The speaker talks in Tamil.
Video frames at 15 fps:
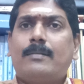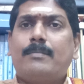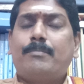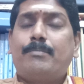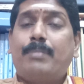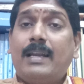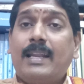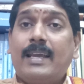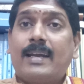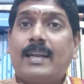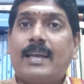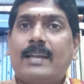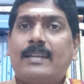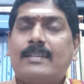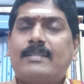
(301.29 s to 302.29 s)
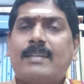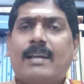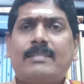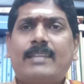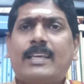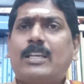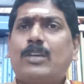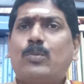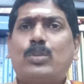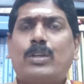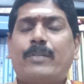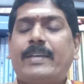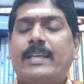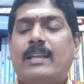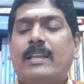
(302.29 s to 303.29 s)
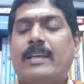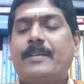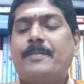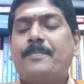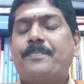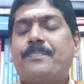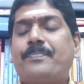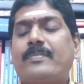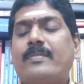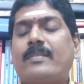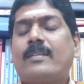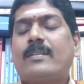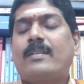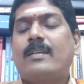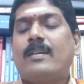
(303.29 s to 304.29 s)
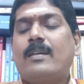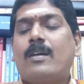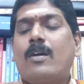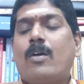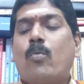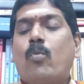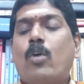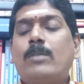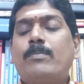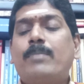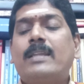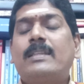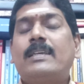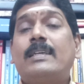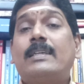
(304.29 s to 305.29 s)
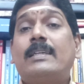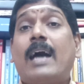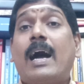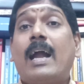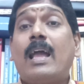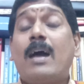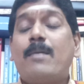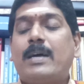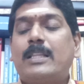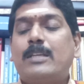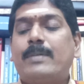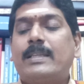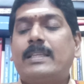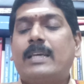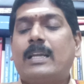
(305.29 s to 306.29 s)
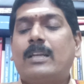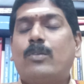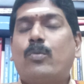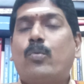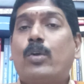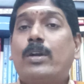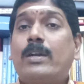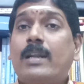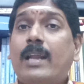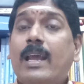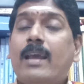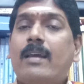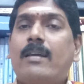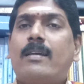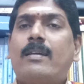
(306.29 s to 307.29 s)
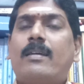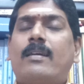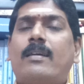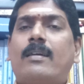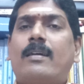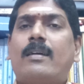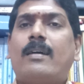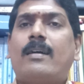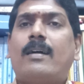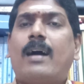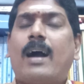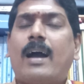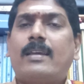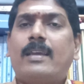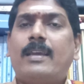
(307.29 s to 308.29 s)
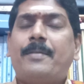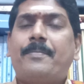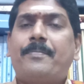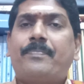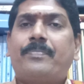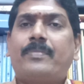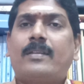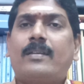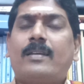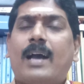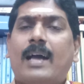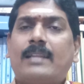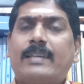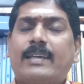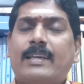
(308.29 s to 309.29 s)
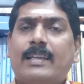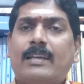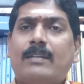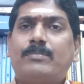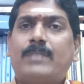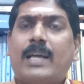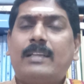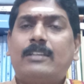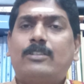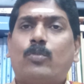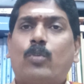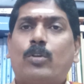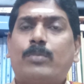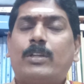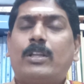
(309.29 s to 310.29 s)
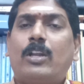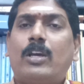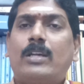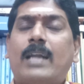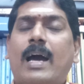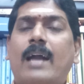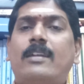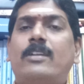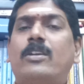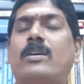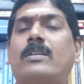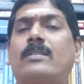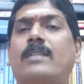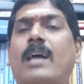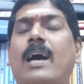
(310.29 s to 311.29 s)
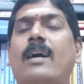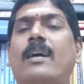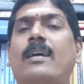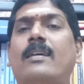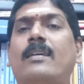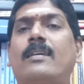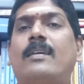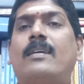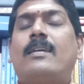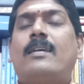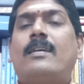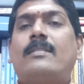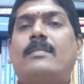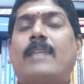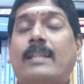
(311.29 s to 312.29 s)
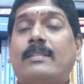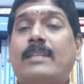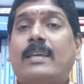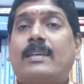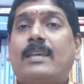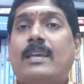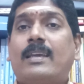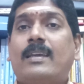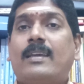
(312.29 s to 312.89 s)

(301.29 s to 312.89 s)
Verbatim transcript: பிள்ளைகளால் தந்தைக்கு உதவி இல்லை ஒன்பது நாலாம் அதிபதிகள் ஒன்றே ஆகி அந்த கிரகம் தனித்து ஒன்பதுலேயோ நாலுலேயோ இருந்தால் தந்தைக்கு